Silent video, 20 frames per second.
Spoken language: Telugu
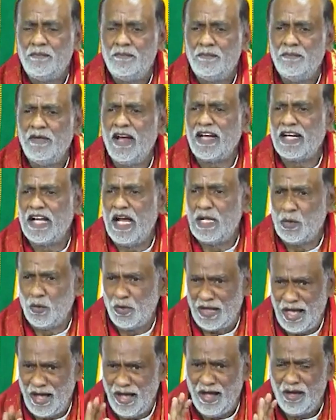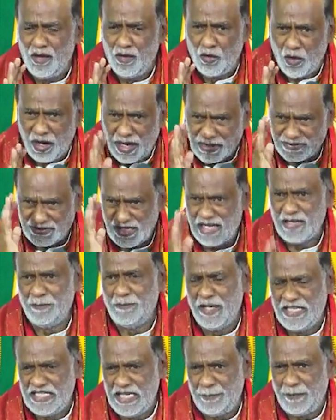వర్గాలు కూడా ఒక్కసారి
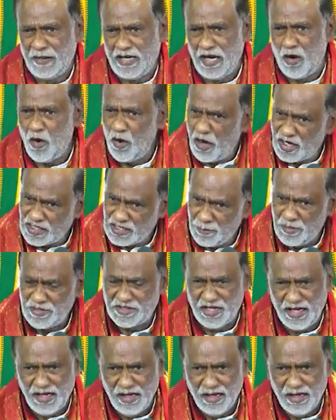బీజేపీకి అవకాశం ఇచ్చి